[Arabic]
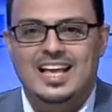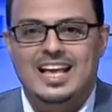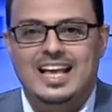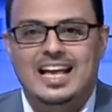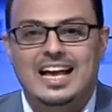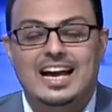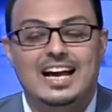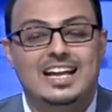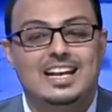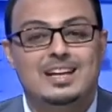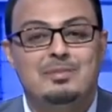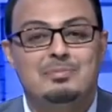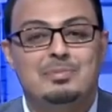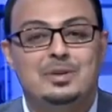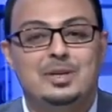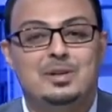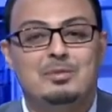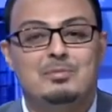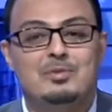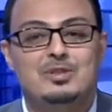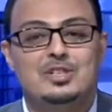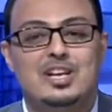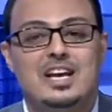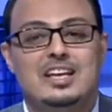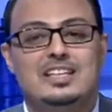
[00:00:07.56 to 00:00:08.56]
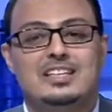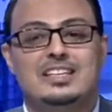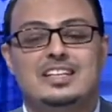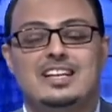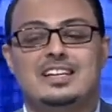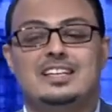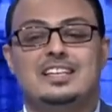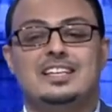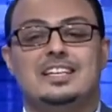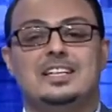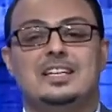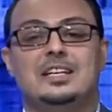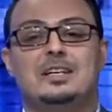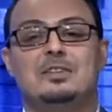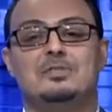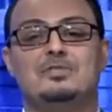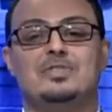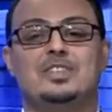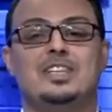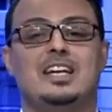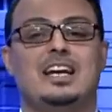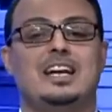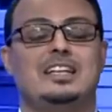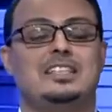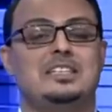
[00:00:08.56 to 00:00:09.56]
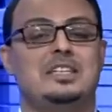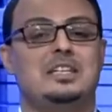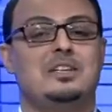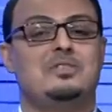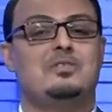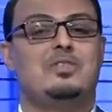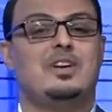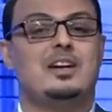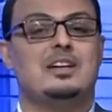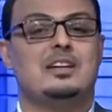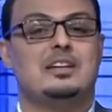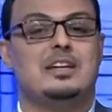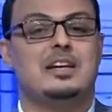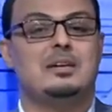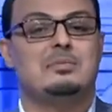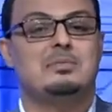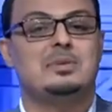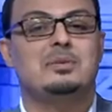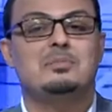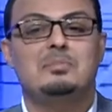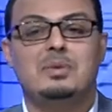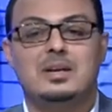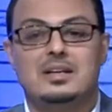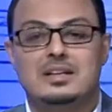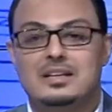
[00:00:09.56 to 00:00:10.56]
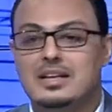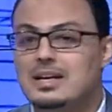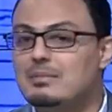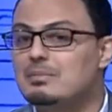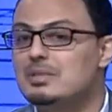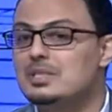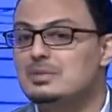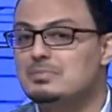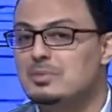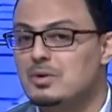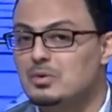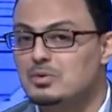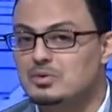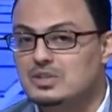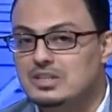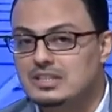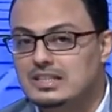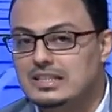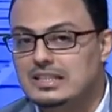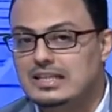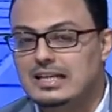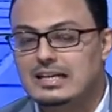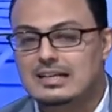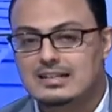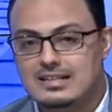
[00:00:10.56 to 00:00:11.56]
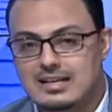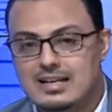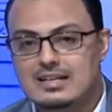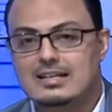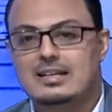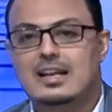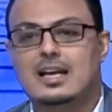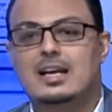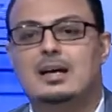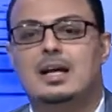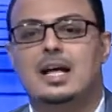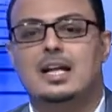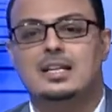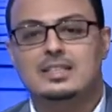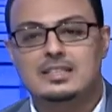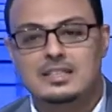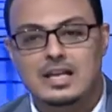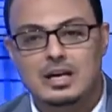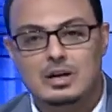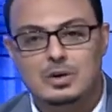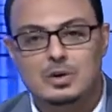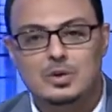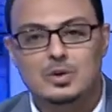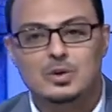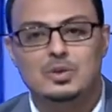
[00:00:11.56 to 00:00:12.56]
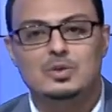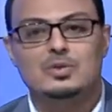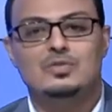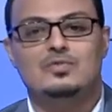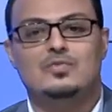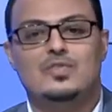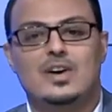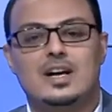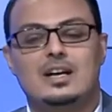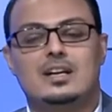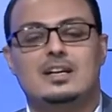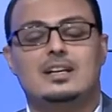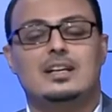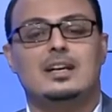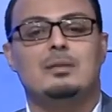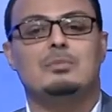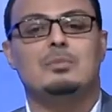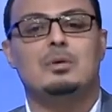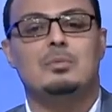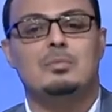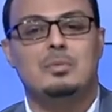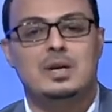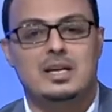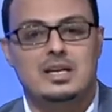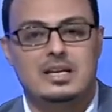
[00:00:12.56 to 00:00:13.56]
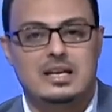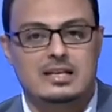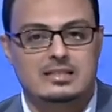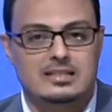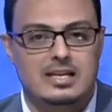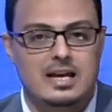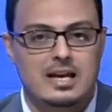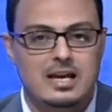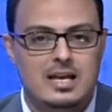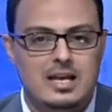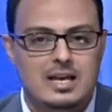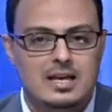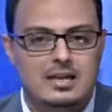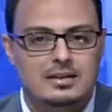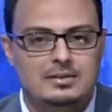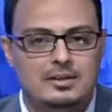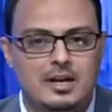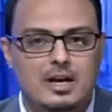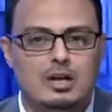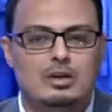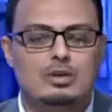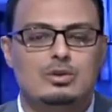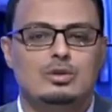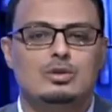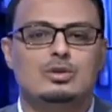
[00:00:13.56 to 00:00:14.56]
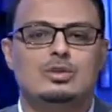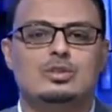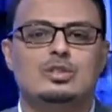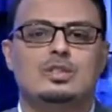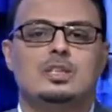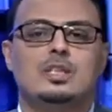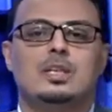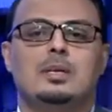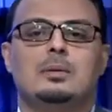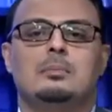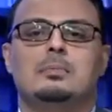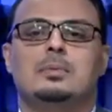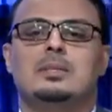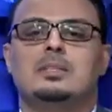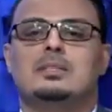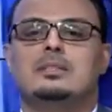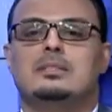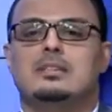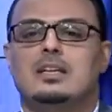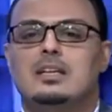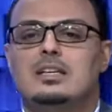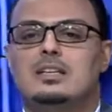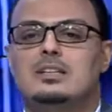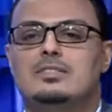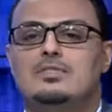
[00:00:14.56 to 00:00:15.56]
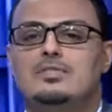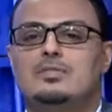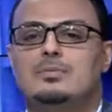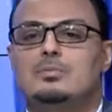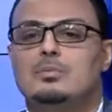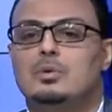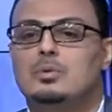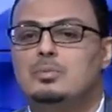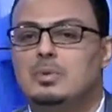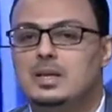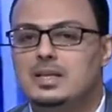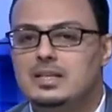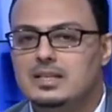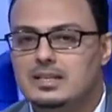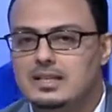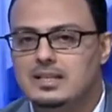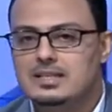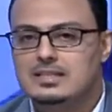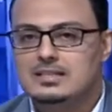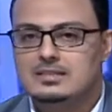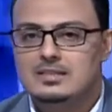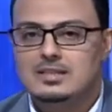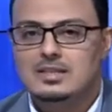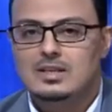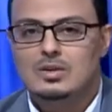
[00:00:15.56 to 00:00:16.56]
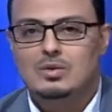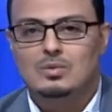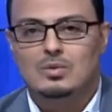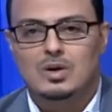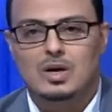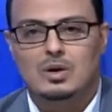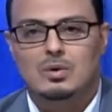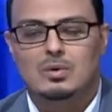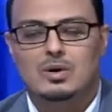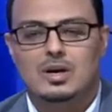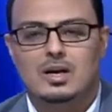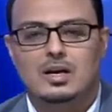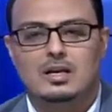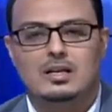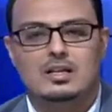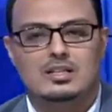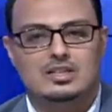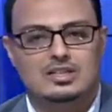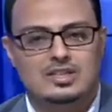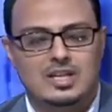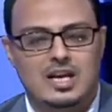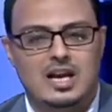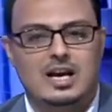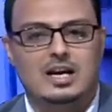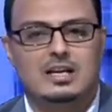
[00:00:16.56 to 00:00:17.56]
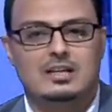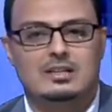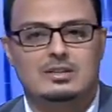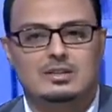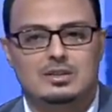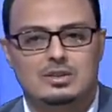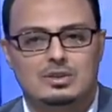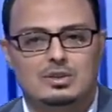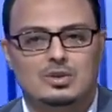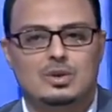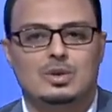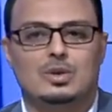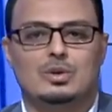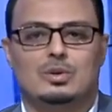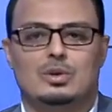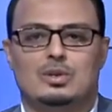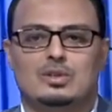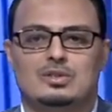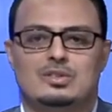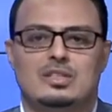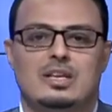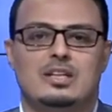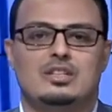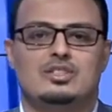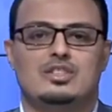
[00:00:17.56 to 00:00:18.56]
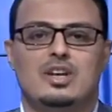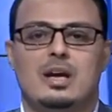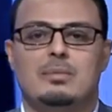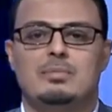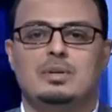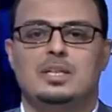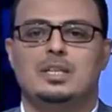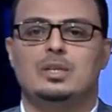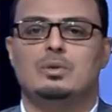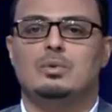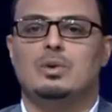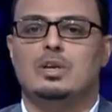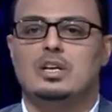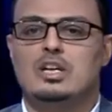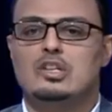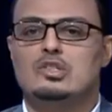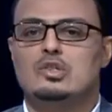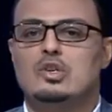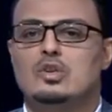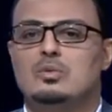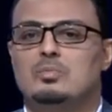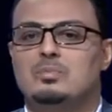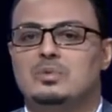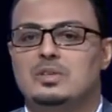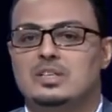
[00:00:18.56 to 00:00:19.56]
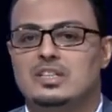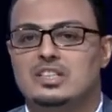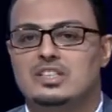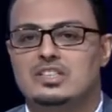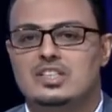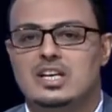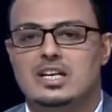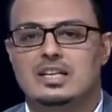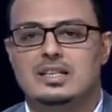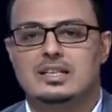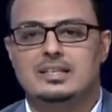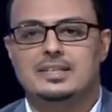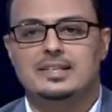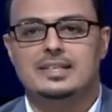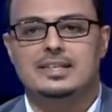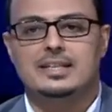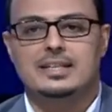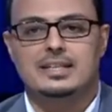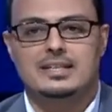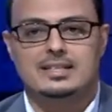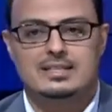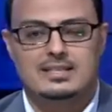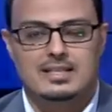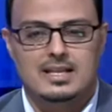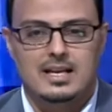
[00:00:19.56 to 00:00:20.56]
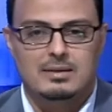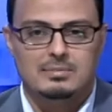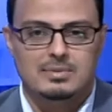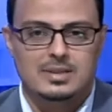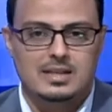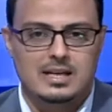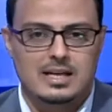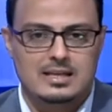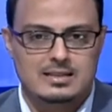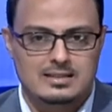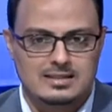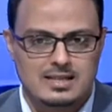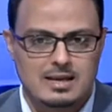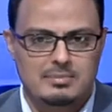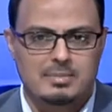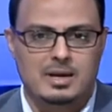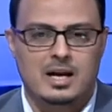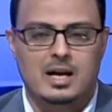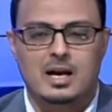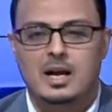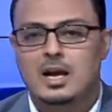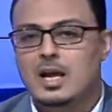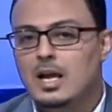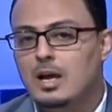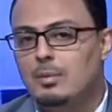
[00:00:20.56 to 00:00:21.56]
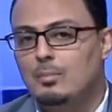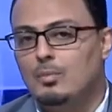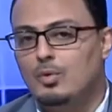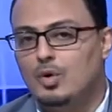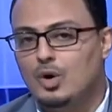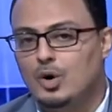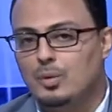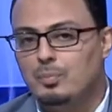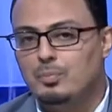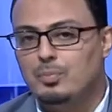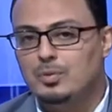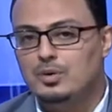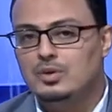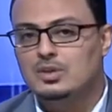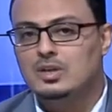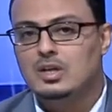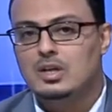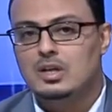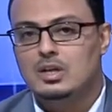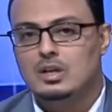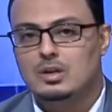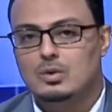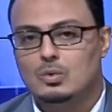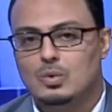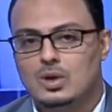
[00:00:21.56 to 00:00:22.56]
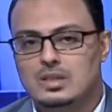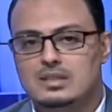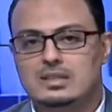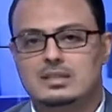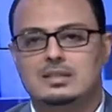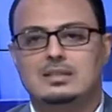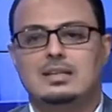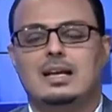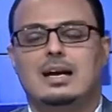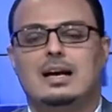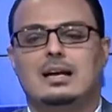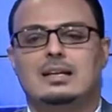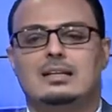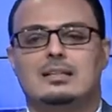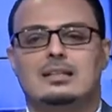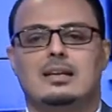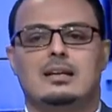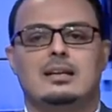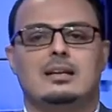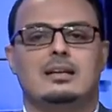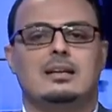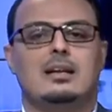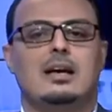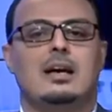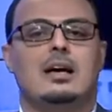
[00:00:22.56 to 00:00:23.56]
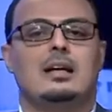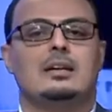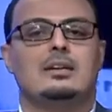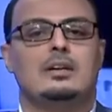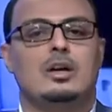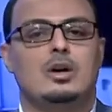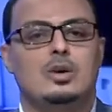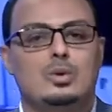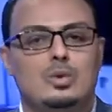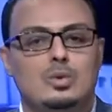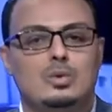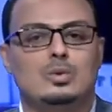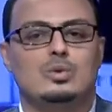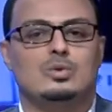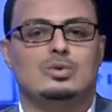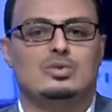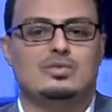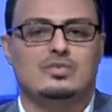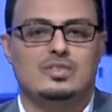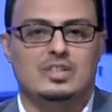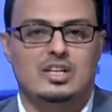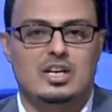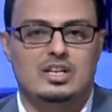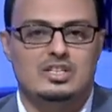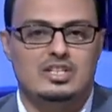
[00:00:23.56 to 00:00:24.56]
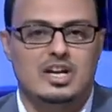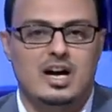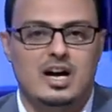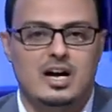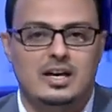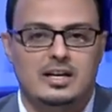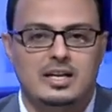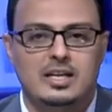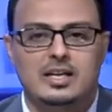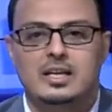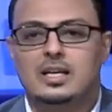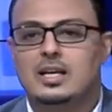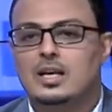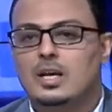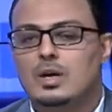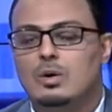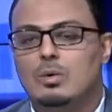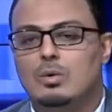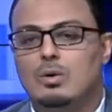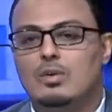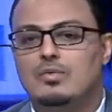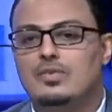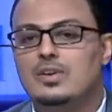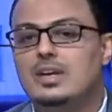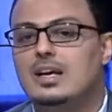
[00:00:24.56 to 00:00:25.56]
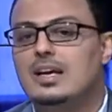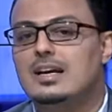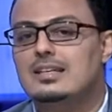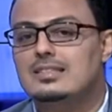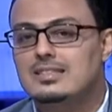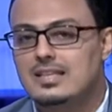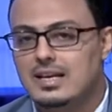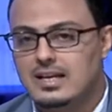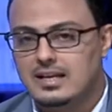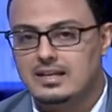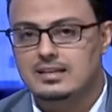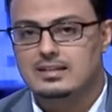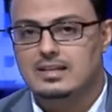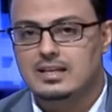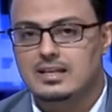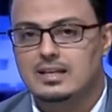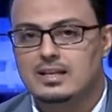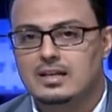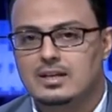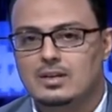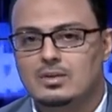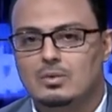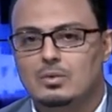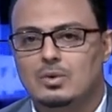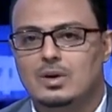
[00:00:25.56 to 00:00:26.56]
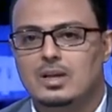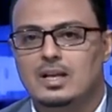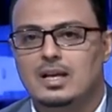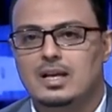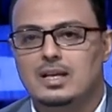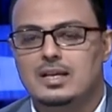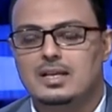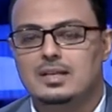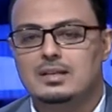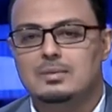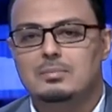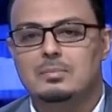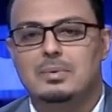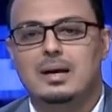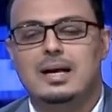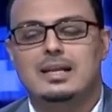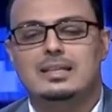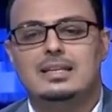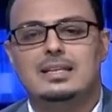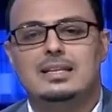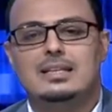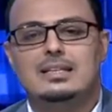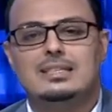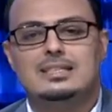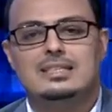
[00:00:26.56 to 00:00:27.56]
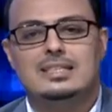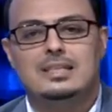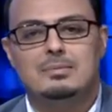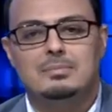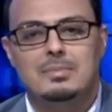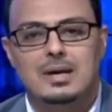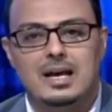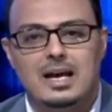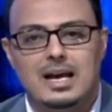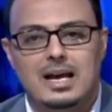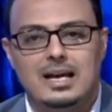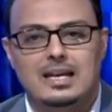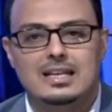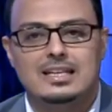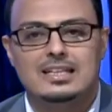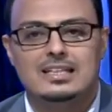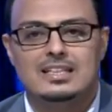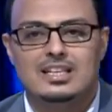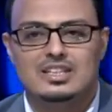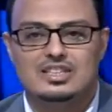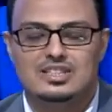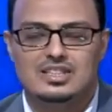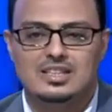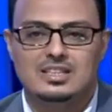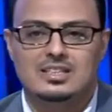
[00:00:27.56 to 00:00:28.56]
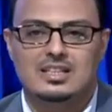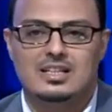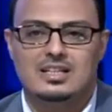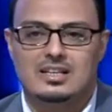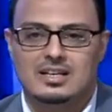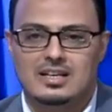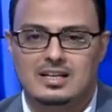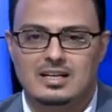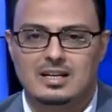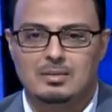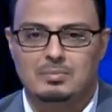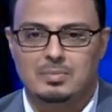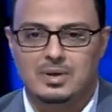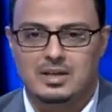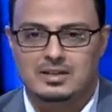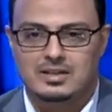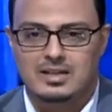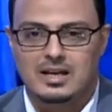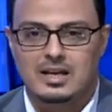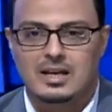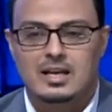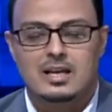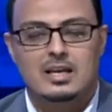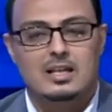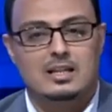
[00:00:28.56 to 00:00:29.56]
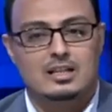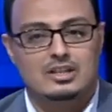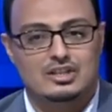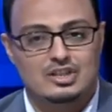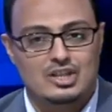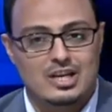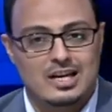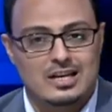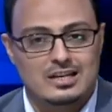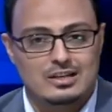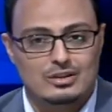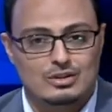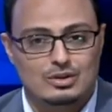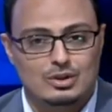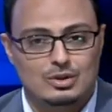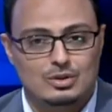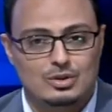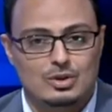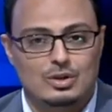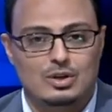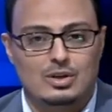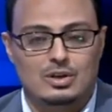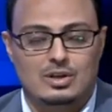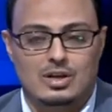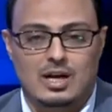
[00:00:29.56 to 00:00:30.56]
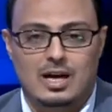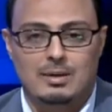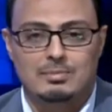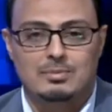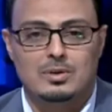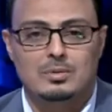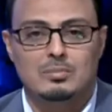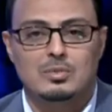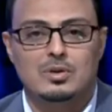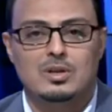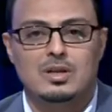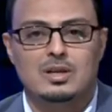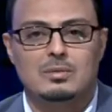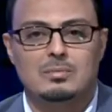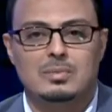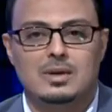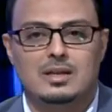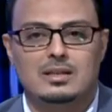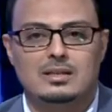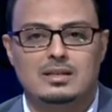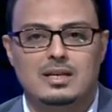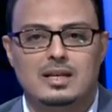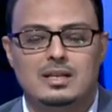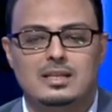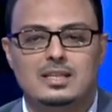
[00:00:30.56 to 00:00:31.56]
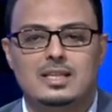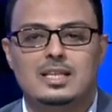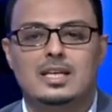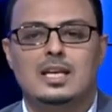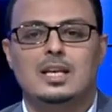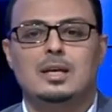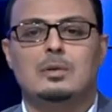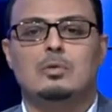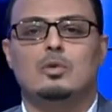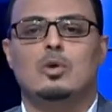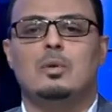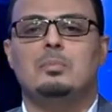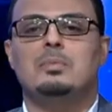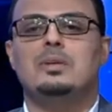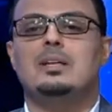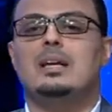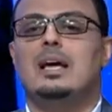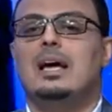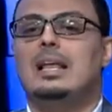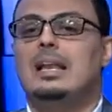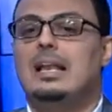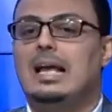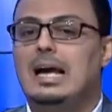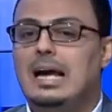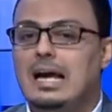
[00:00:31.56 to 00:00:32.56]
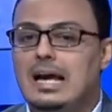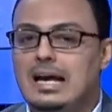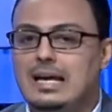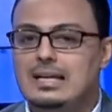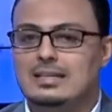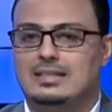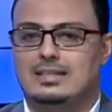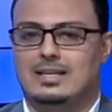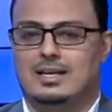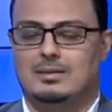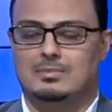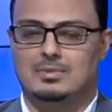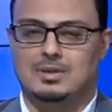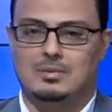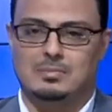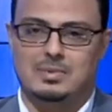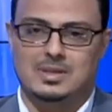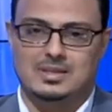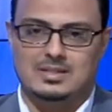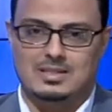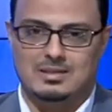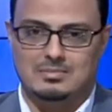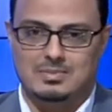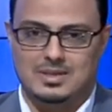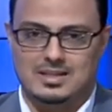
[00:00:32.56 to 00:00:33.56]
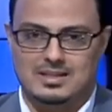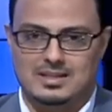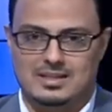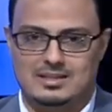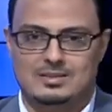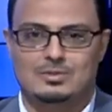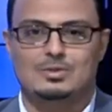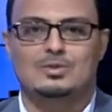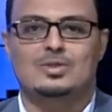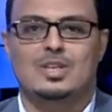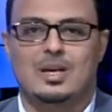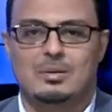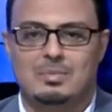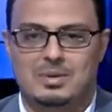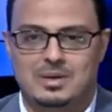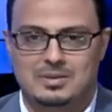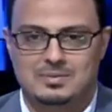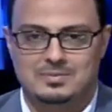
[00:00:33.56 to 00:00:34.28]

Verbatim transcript: اهلا بكم مشاهدينا الكرام في هذه الفقره من برنامج موطني قررنا ان تكون فقره مميزه نخرج من ضيف مميز وهو شاعر دكتور واستاذ جامعي ورجل من رجال الدين الاسلامي السمح محب للوطن اثرنا ان نخوض في اشعاره وفي قصائده ولكن بعد الاستماع لنشيد الراية البيضاء للشاعر الدكتور عبد المولى البغدادي ومن ألحان عبد الباسط البغدادي نتابع